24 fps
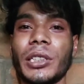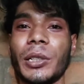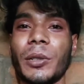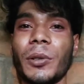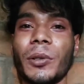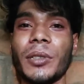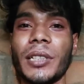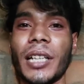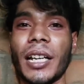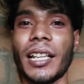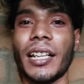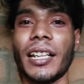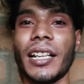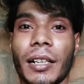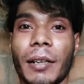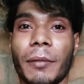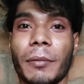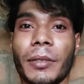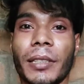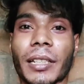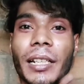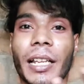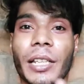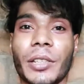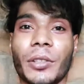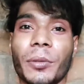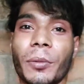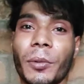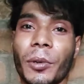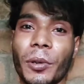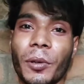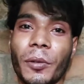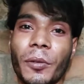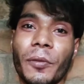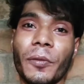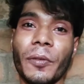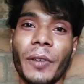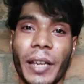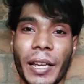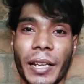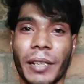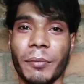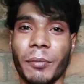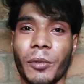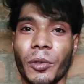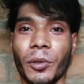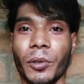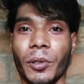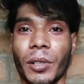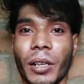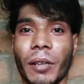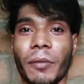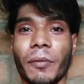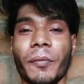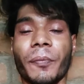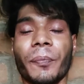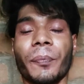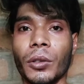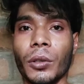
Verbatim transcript: সেও জানে আমি তার এত বড় ফ্যান বন্ধুরা